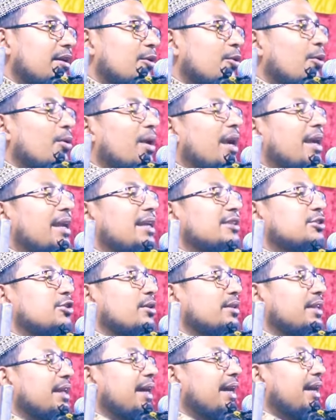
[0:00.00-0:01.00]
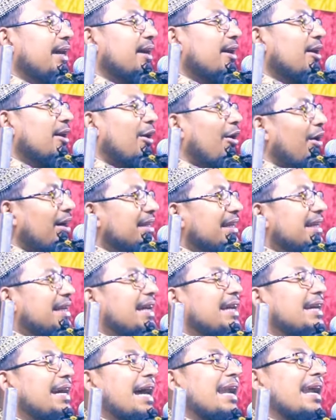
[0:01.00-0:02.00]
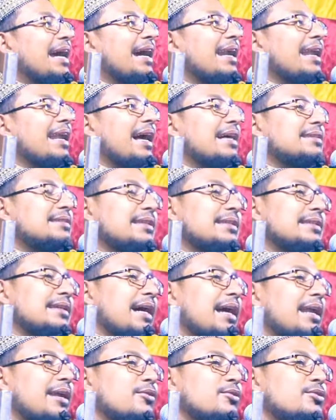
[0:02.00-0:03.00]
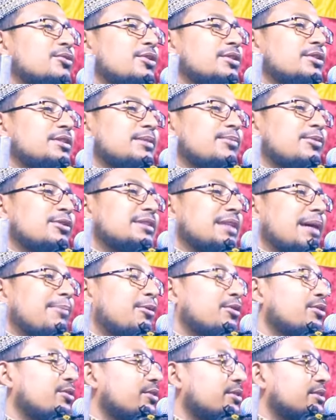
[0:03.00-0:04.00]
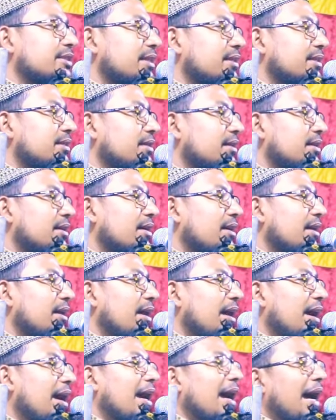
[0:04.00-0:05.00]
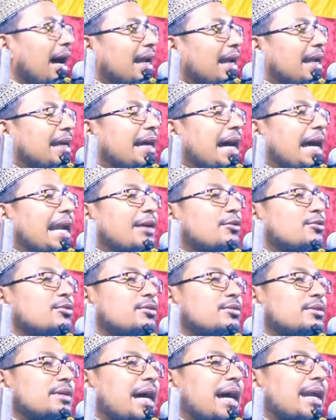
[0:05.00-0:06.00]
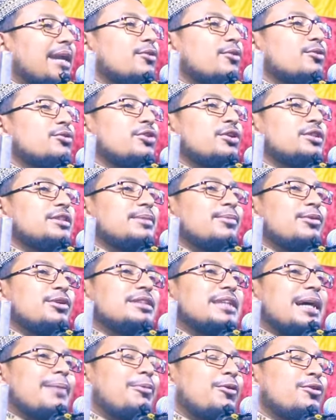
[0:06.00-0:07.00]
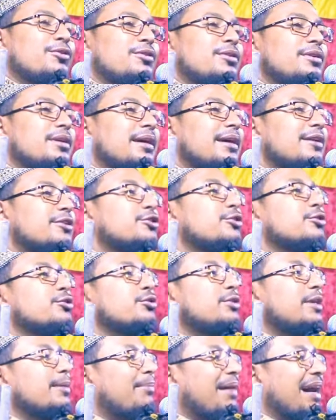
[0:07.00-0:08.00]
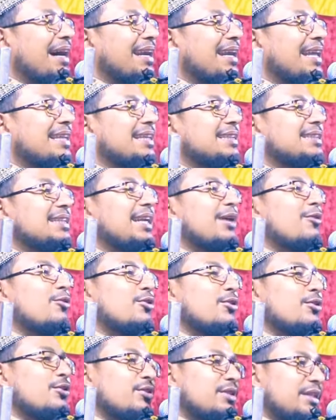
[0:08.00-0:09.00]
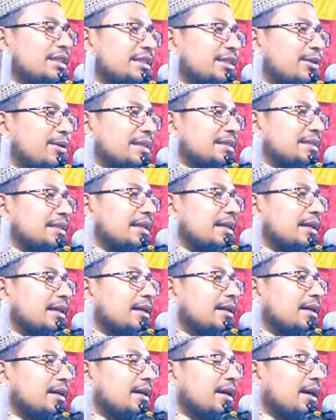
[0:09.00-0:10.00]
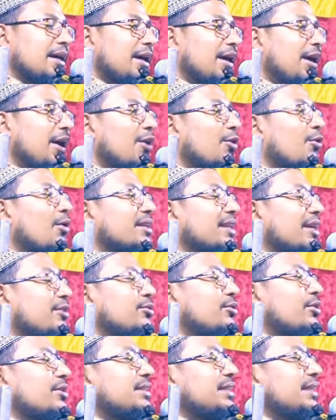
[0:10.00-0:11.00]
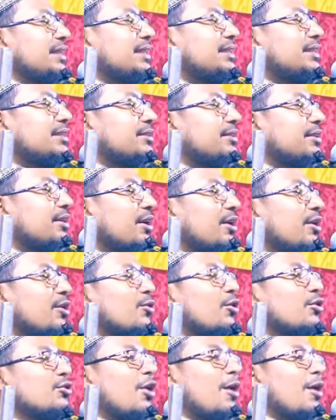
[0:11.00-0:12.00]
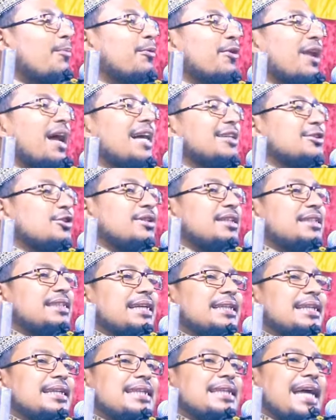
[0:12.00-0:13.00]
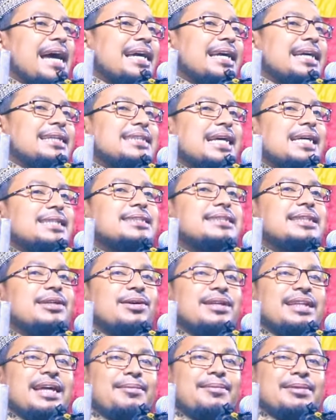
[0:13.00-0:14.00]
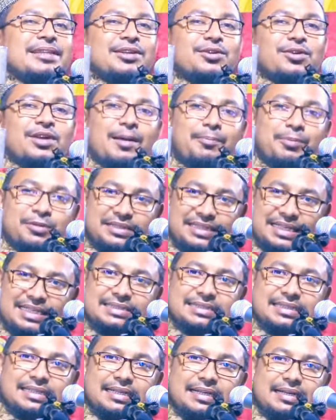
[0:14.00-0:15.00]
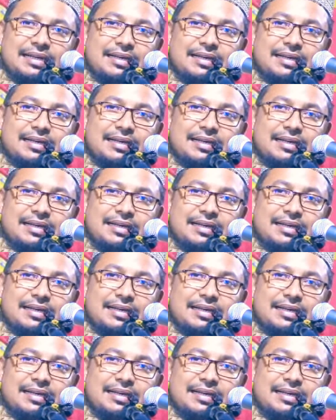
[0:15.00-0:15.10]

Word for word: কোরআনের জন্য অনেকেই কারাগারে আছেন কারারুদ্ধ জীবন যাপন করছেন আর এই কারারুদ্ধ জীবন যাপন শুধু কি বাংলাদেশে না অন্য অন্য দেশেও আছে গতানুগতিক কোনো অপরাধ যদি তাদের থাকে শাস্তি হইলে আমাদের কোনো আপত্তি আছে